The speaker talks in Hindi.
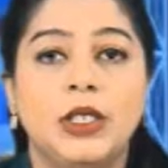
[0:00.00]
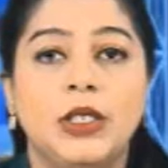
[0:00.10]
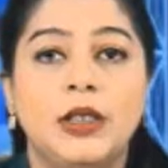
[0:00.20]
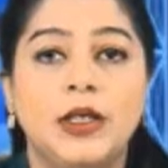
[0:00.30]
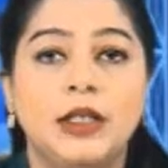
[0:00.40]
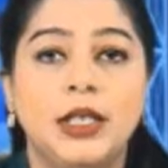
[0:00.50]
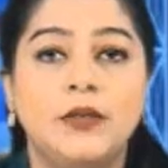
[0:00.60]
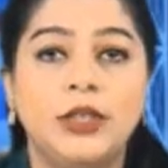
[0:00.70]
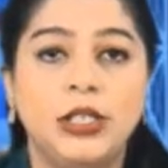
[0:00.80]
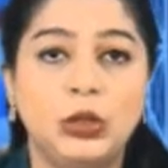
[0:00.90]
ईरान
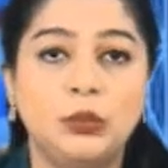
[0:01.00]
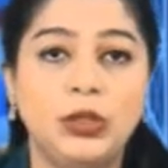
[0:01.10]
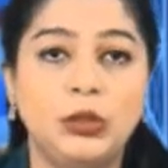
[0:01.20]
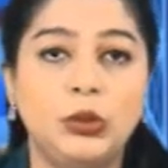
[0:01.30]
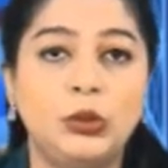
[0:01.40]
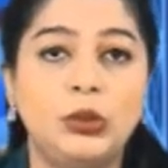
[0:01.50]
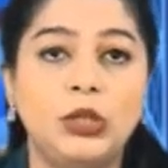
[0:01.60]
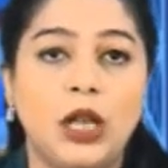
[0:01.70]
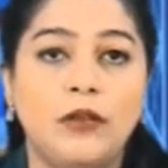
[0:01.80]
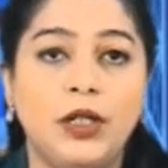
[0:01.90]
के विदेश मंत्री
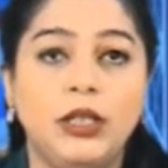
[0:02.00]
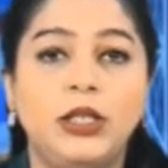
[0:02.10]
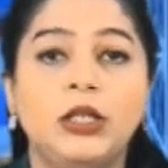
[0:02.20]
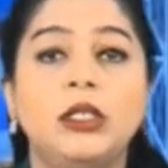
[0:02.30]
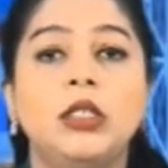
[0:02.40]
जावद